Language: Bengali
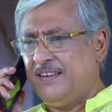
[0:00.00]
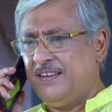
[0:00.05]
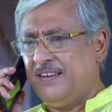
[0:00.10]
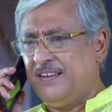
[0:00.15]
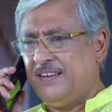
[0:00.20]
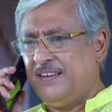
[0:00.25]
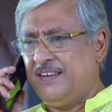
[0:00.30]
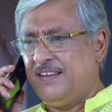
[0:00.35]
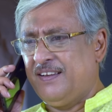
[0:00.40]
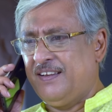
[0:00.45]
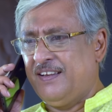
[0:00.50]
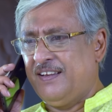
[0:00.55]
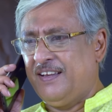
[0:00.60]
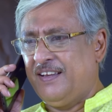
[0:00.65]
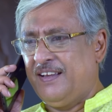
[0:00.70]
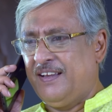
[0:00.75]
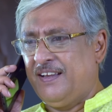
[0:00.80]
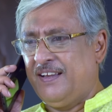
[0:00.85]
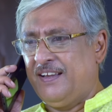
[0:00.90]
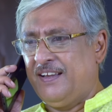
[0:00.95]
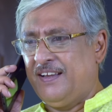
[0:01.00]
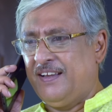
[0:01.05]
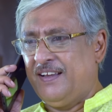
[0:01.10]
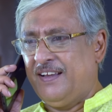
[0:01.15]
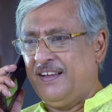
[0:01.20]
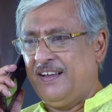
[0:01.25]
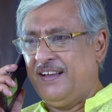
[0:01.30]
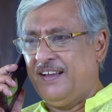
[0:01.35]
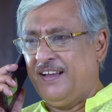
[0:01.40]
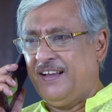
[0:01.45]
ঠিক আছে দাদা আমি কাল
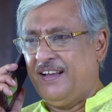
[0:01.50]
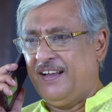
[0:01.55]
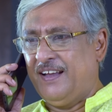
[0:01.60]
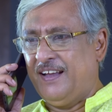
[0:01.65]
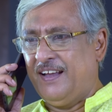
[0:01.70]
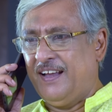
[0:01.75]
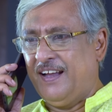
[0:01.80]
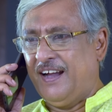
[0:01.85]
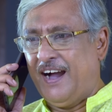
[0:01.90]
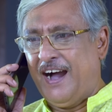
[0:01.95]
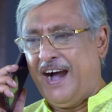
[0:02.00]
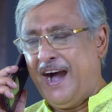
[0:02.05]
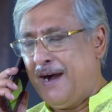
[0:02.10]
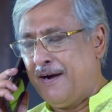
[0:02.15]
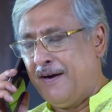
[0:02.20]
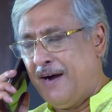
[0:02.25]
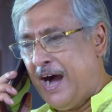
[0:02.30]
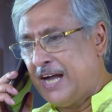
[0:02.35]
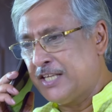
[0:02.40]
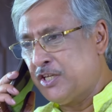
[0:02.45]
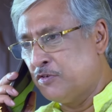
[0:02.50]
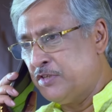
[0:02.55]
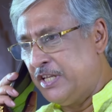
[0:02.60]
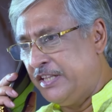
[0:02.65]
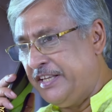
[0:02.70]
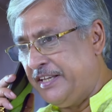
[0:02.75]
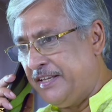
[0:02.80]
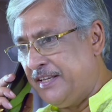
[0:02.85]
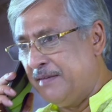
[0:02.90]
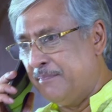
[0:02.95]
আসছি হ্যাঁ চলে আয়
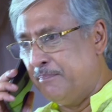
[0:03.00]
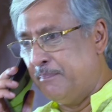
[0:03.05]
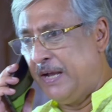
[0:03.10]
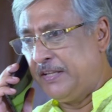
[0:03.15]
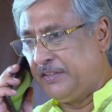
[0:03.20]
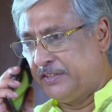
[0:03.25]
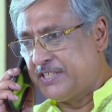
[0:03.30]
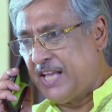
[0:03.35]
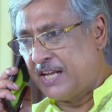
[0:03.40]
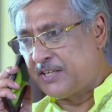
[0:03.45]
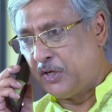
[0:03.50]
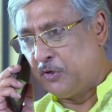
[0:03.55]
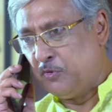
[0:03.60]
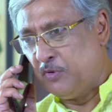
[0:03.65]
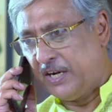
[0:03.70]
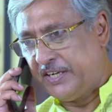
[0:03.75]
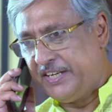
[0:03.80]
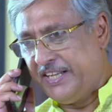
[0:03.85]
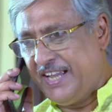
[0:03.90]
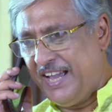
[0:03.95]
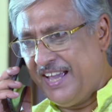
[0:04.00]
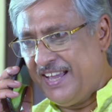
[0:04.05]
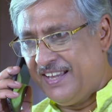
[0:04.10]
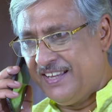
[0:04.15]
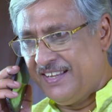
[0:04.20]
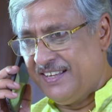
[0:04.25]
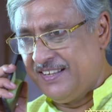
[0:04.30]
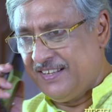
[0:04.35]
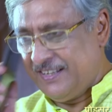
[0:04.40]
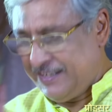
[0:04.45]
তাড়াতাড়ি আমি অপেক্ষা করব ঠিক আছে